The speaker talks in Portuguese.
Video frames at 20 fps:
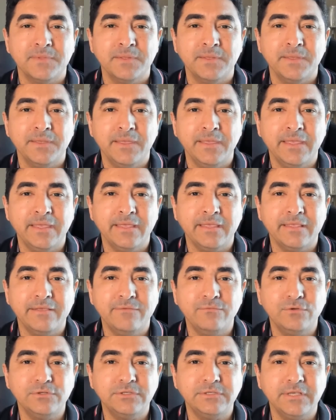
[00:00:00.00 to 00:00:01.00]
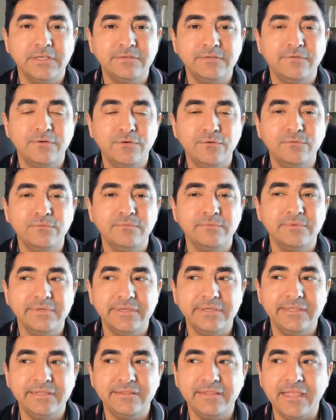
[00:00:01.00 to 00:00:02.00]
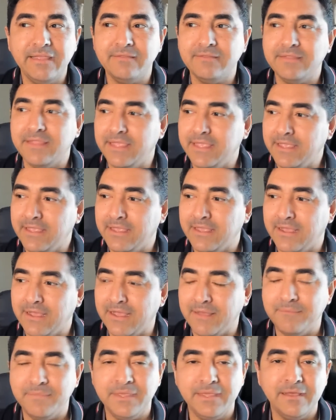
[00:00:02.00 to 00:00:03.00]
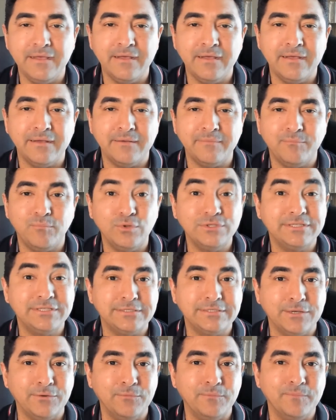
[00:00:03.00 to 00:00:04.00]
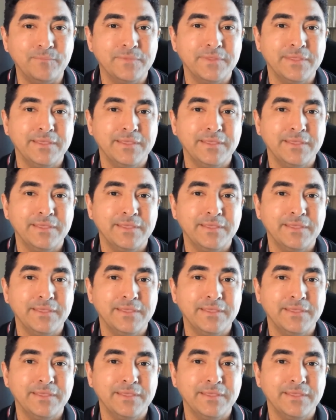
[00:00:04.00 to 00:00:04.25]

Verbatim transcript: é, que vocês vão entender a minha posição